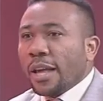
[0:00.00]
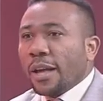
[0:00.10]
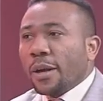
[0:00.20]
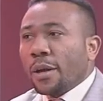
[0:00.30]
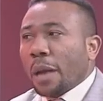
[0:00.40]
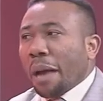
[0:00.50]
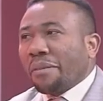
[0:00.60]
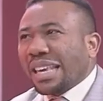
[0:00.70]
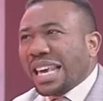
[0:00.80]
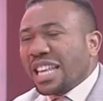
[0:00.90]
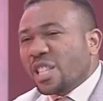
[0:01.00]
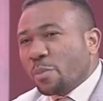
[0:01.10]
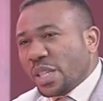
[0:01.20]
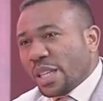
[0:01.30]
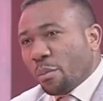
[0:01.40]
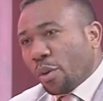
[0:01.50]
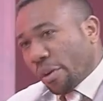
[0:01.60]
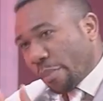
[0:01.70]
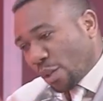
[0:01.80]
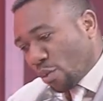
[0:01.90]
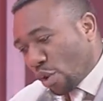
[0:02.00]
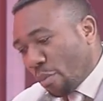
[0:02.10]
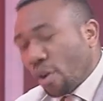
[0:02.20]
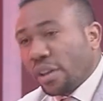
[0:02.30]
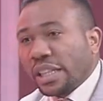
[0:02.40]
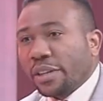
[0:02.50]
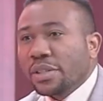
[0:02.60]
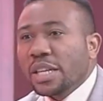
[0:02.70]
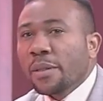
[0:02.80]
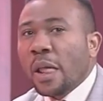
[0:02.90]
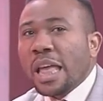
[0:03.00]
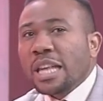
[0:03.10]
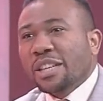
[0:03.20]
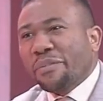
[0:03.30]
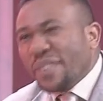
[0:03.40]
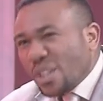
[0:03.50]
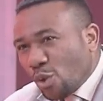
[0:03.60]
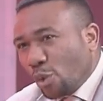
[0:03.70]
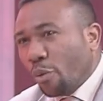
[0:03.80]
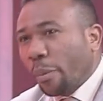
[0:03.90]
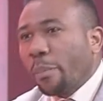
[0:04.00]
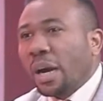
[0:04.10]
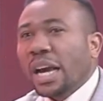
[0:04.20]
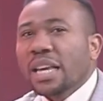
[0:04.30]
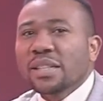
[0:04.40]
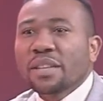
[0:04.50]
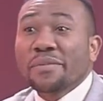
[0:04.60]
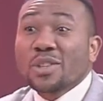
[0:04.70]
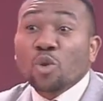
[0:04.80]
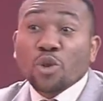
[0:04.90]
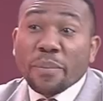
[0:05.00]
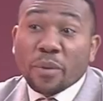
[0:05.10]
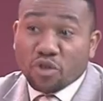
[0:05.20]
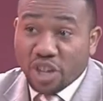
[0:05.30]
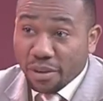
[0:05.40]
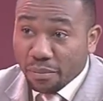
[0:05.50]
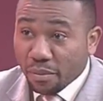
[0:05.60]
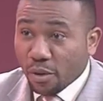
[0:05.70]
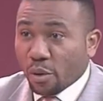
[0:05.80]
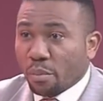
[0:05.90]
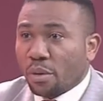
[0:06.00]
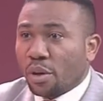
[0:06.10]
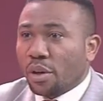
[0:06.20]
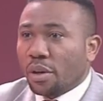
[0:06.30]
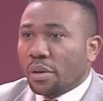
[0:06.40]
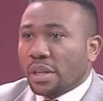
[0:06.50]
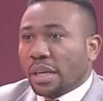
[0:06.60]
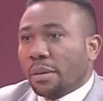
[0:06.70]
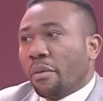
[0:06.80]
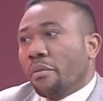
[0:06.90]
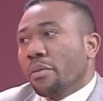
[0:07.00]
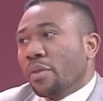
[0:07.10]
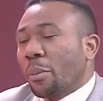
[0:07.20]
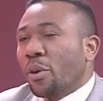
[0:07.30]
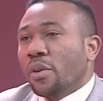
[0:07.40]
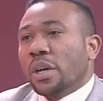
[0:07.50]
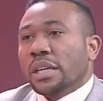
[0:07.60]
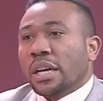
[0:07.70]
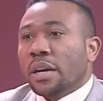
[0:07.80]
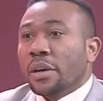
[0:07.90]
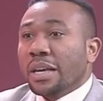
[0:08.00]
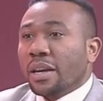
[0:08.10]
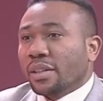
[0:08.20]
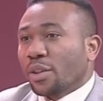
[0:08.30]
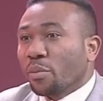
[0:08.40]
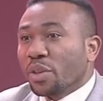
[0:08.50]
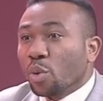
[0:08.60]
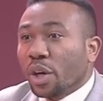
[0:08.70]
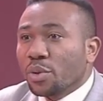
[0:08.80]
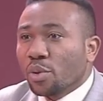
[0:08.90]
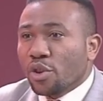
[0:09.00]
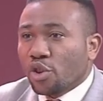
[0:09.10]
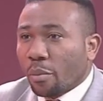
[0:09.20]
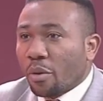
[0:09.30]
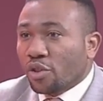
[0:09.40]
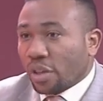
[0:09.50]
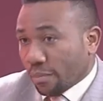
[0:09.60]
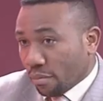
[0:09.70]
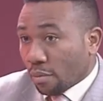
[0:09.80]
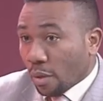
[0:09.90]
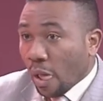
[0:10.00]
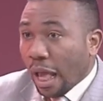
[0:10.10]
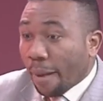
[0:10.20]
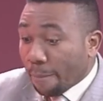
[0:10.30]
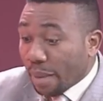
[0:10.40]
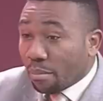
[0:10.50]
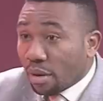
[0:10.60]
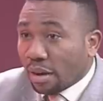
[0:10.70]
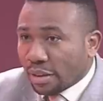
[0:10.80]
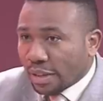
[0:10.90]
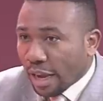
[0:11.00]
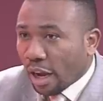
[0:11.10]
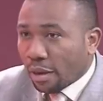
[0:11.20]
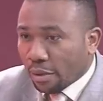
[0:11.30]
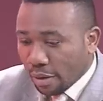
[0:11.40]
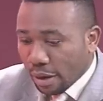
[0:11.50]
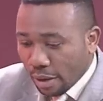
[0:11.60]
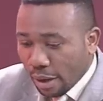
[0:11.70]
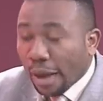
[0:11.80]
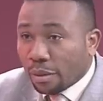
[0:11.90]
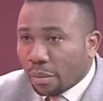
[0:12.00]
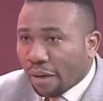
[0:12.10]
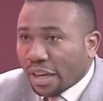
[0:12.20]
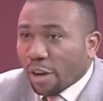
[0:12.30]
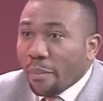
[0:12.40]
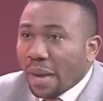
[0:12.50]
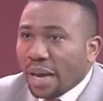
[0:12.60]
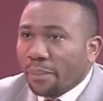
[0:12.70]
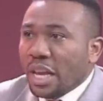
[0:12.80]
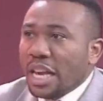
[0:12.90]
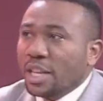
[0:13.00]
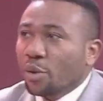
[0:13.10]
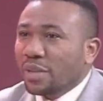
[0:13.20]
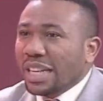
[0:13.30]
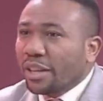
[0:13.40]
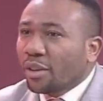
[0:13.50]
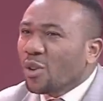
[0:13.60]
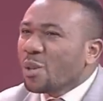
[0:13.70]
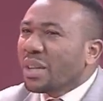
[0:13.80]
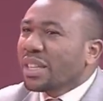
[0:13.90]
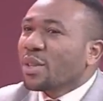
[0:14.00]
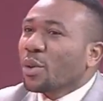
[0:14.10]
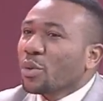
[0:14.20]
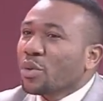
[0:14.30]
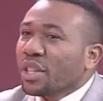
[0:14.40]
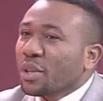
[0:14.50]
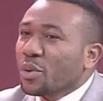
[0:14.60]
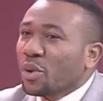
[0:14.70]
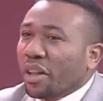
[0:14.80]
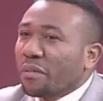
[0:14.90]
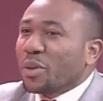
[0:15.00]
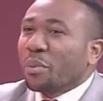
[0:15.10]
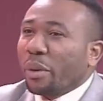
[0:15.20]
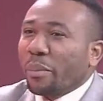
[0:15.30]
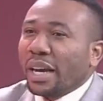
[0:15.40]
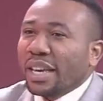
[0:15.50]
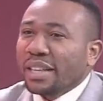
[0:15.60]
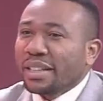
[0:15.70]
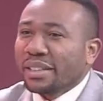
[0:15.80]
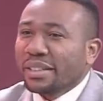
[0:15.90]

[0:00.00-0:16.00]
euh, africaine, spécialement, parce que nous sommes encore dans la cuisine, cette façon de préparer, cette façon de manger, comme euh, il y a, évidemment, il y a un certain nombre de nourritures, les gens mangent à même, avec le main. Est-ce que vous allez transmettre cette culture, cette culture, la façon de préparer,